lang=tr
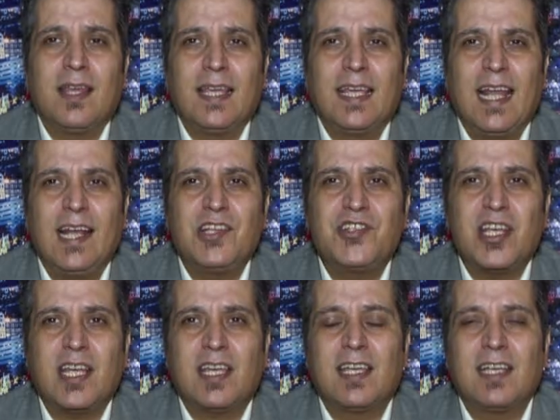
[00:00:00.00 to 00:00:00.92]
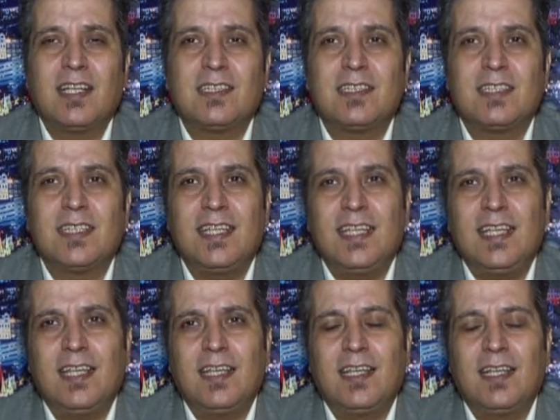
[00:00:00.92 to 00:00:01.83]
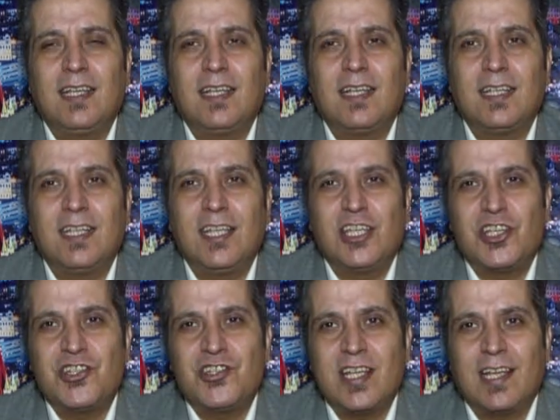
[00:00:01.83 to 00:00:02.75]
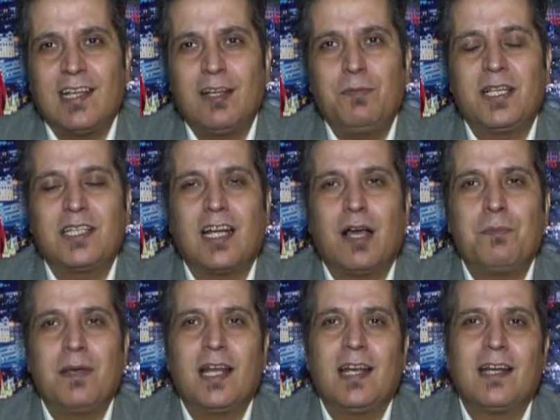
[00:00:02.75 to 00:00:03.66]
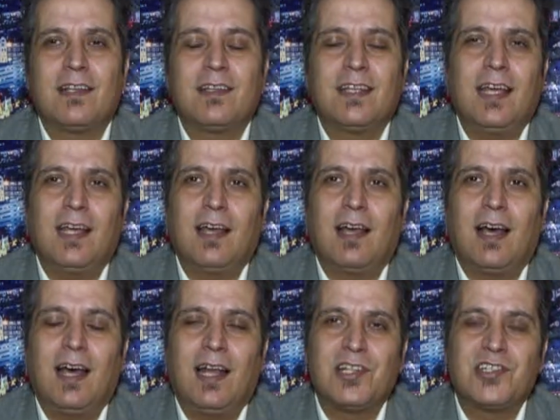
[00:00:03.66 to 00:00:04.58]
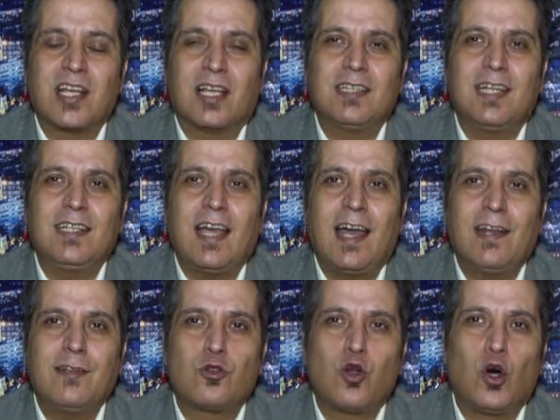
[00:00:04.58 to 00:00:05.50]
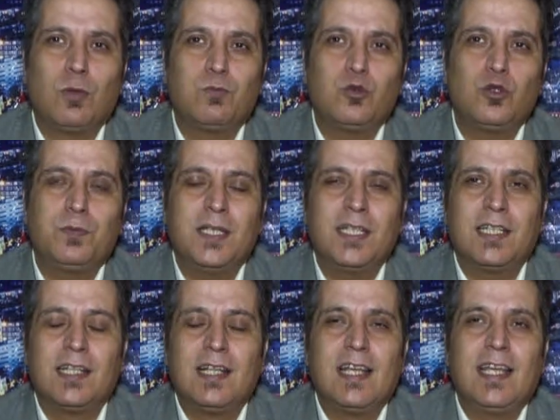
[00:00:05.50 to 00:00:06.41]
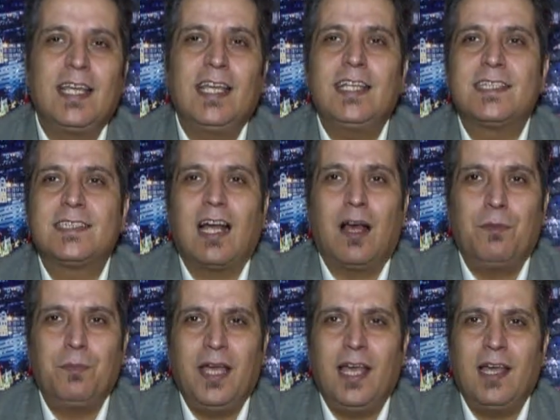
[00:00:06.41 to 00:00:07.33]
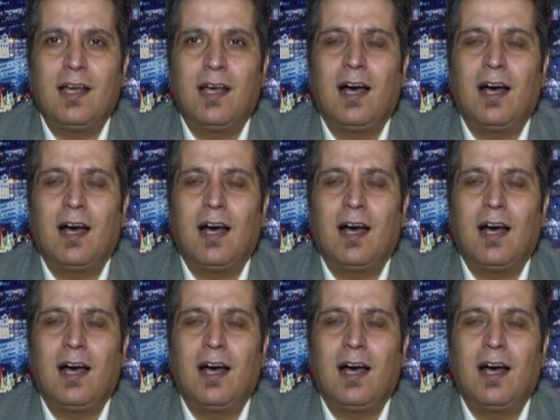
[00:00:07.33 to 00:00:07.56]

gelecek yıl e, ikinci iklim ikramiyelerini de alacaklar. Yani toplu bir ikramiye